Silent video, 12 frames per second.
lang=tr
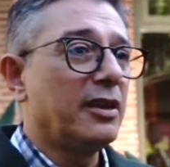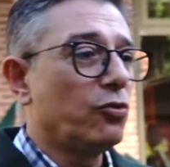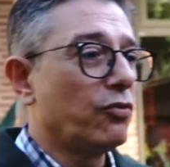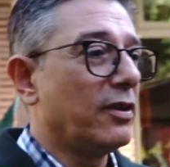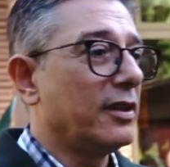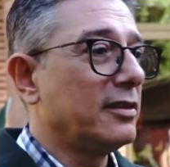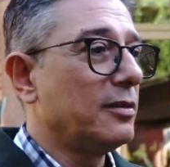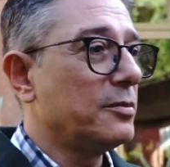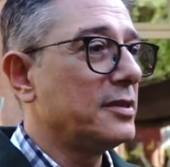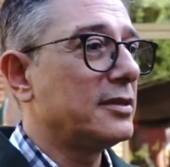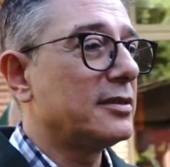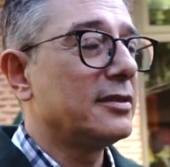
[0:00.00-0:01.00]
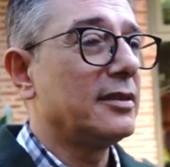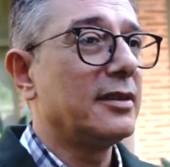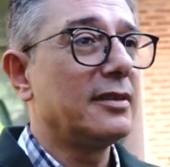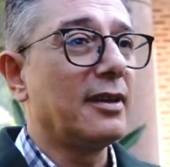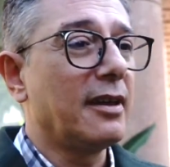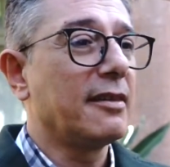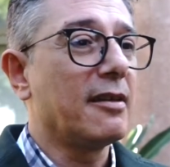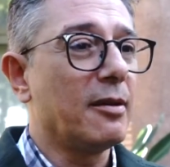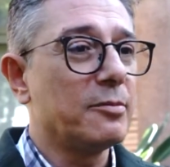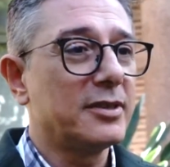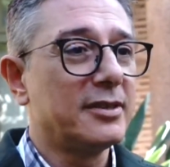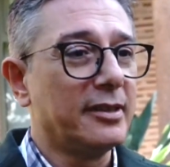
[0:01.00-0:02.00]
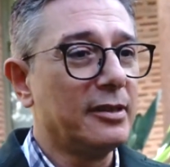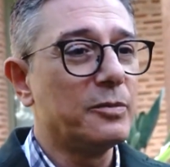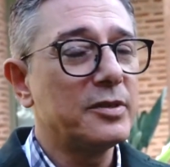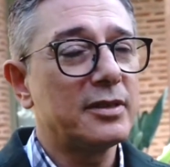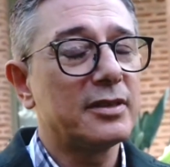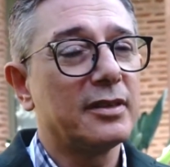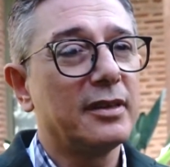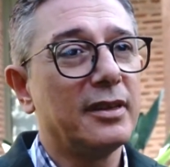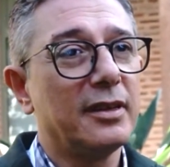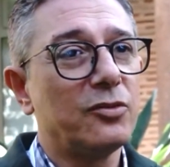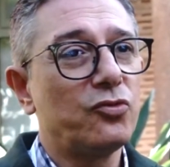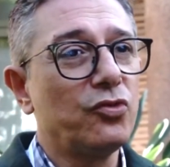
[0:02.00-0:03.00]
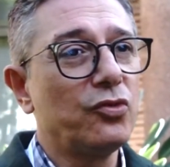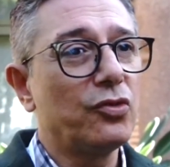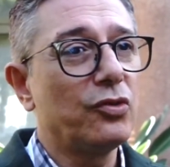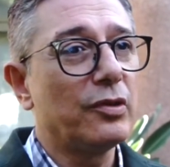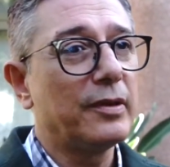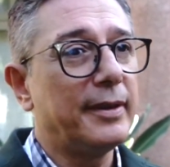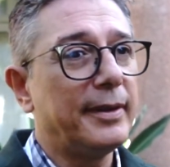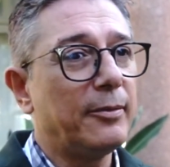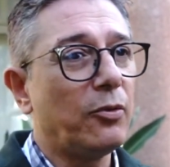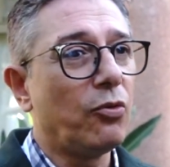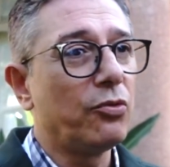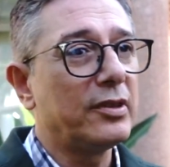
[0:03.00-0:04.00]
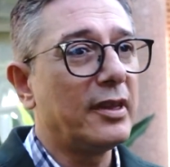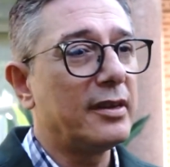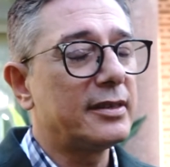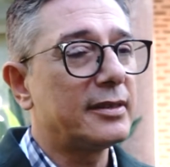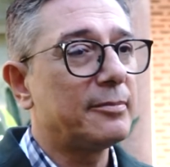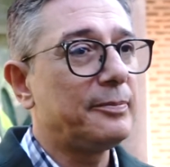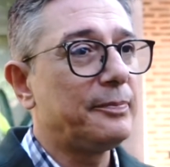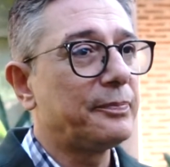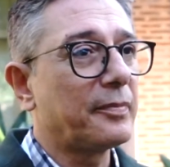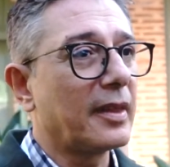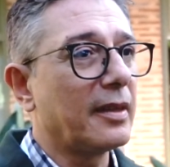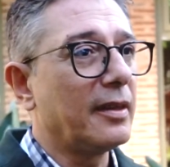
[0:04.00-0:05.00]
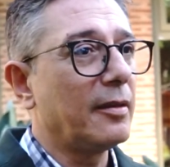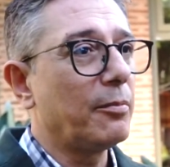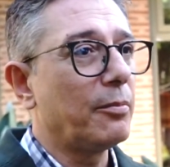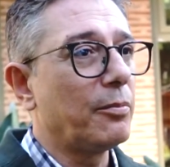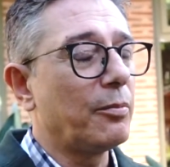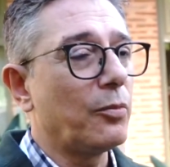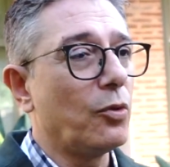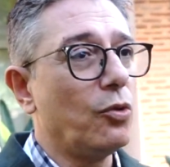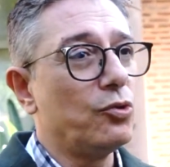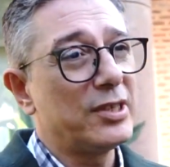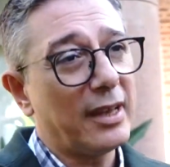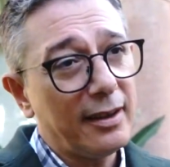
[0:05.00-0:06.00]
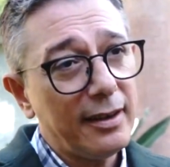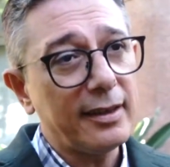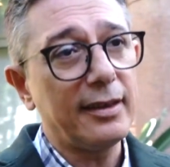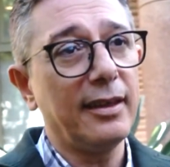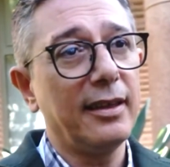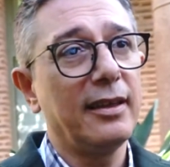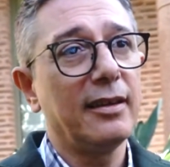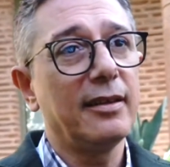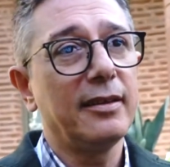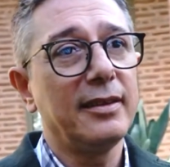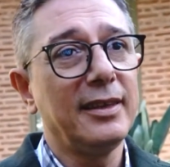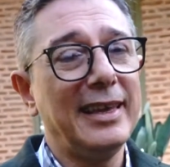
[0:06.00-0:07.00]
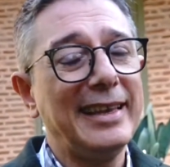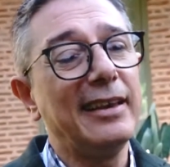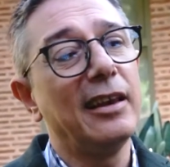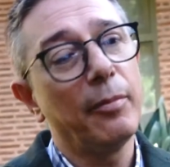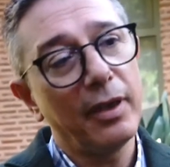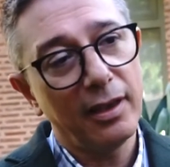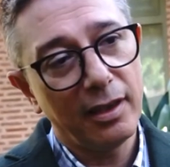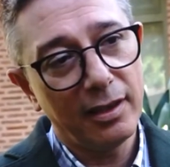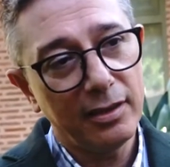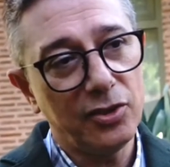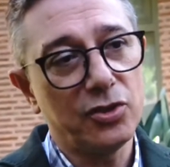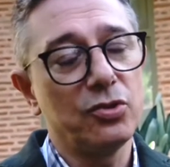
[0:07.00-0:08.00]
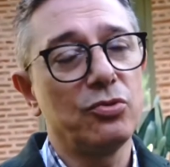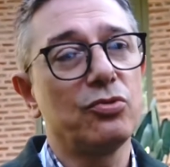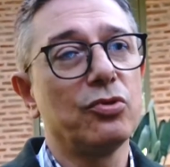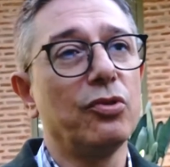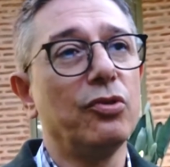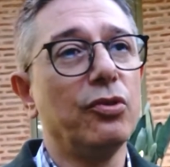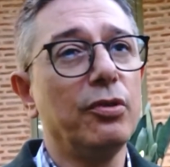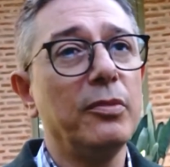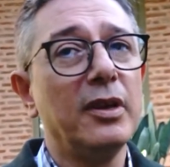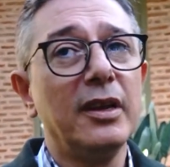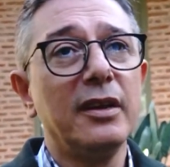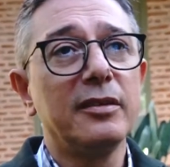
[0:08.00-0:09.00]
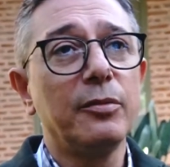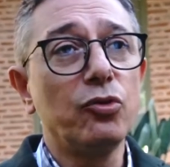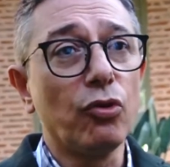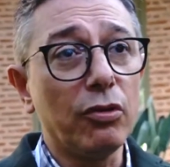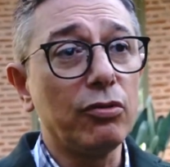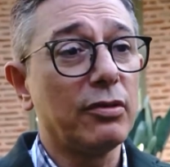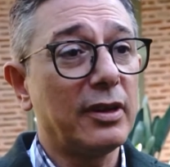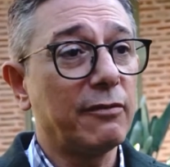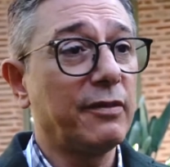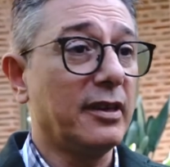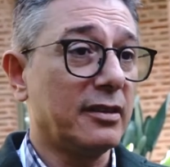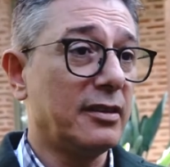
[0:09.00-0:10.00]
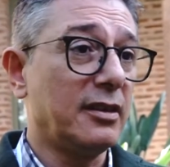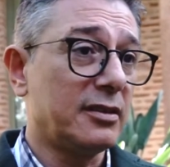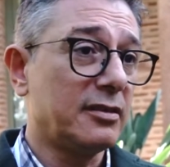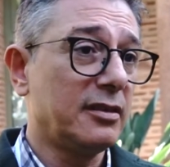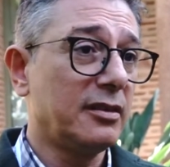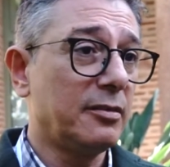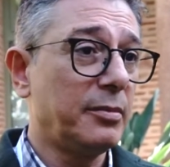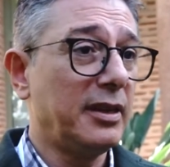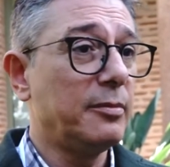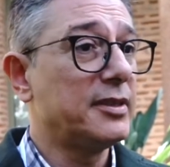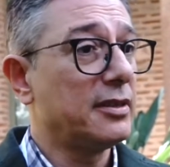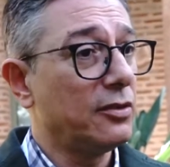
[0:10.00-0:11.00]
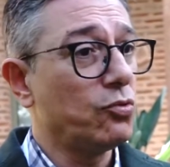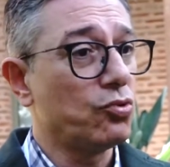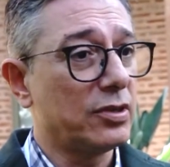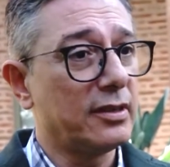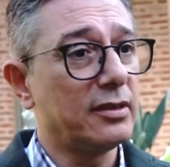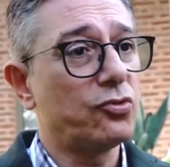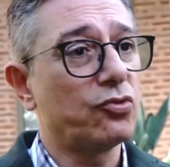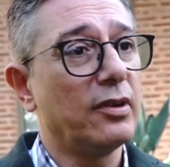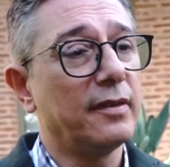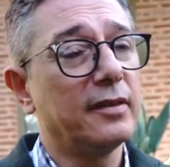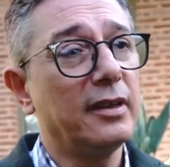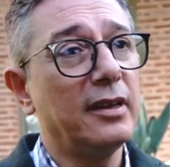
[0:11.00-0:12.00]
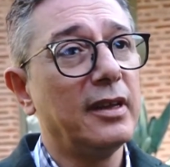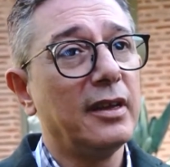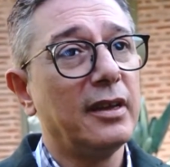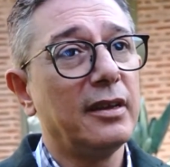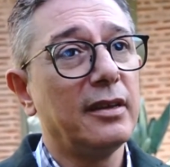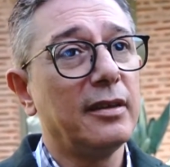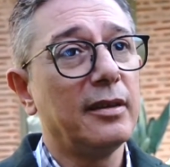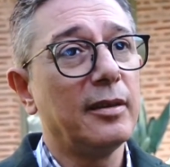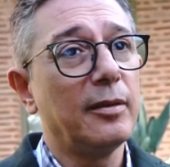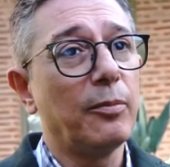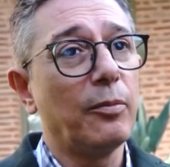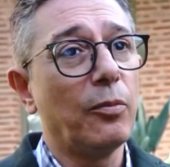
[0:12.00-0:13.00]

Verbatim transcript: en güvendiğimiz e, dayanağımız, dalımız. E, çünkü onlar özellikle yenileme için söylüyorum. Tabii doğal olarak fiyatlar e, belli bir seviyenin üzerinde şu anda. E,